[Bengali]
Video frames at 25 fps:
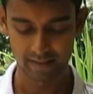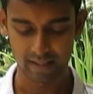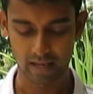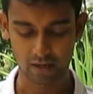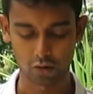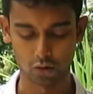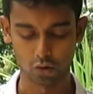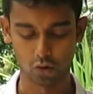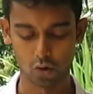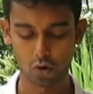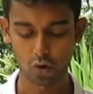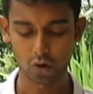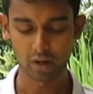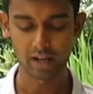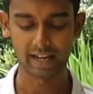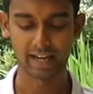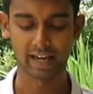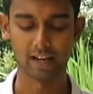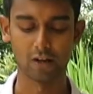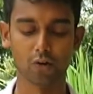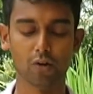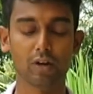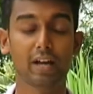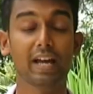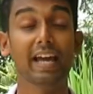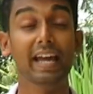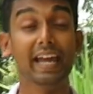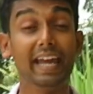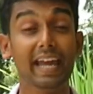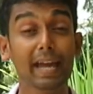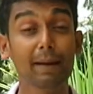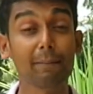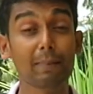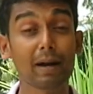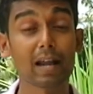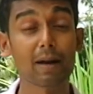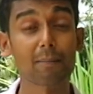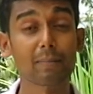দেখো হয়ে গেল
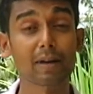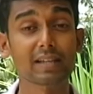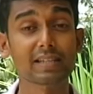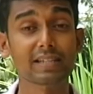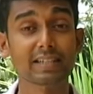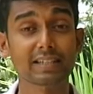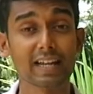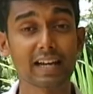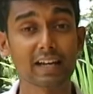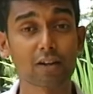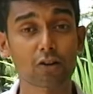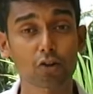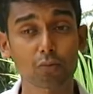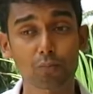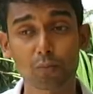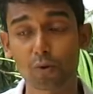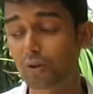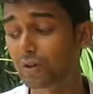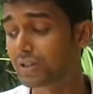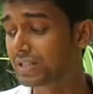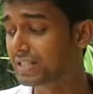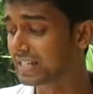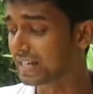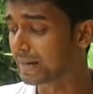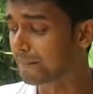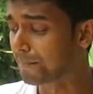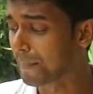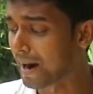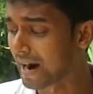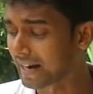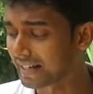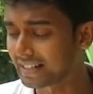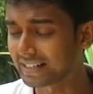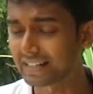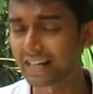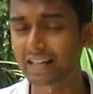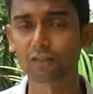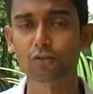এবার আমরা যেটা করব যে
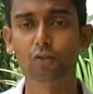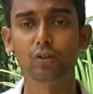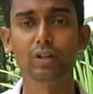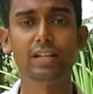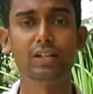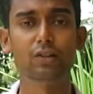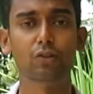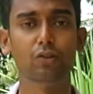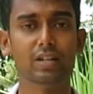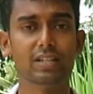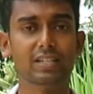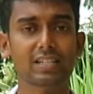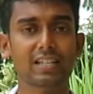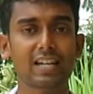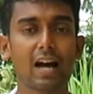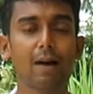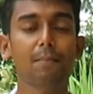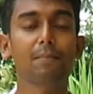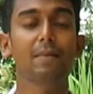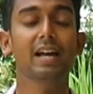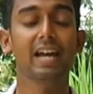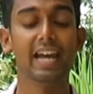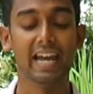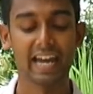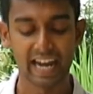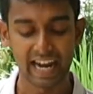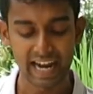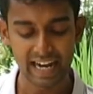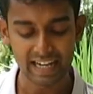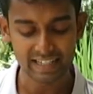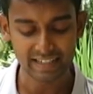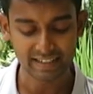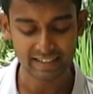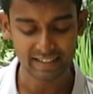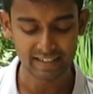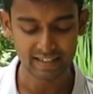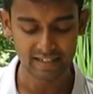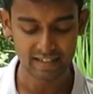মাটিটা তৈরি করেছিলাম এই
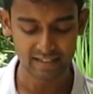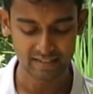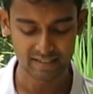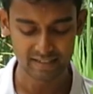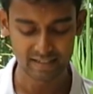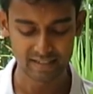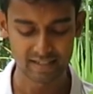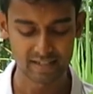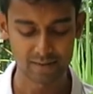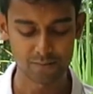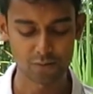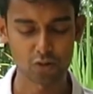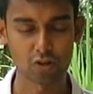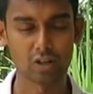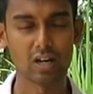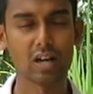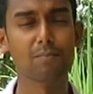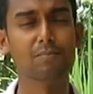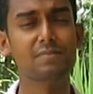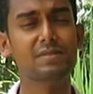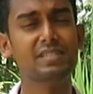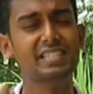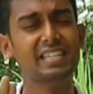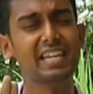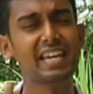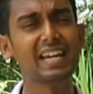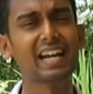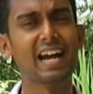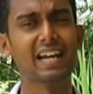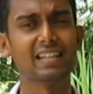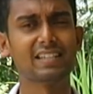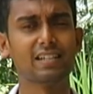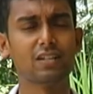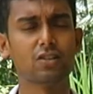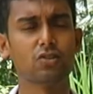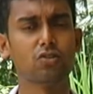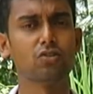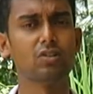যে ড্রেনেজ সিস্টেম করলাম যে
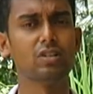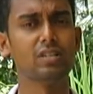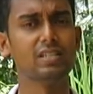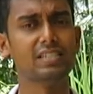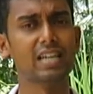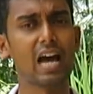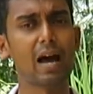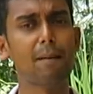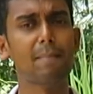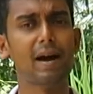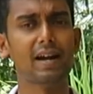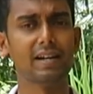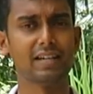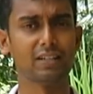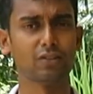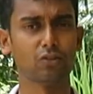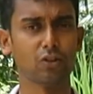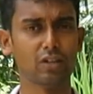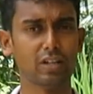গাছের জন্য যা মাটি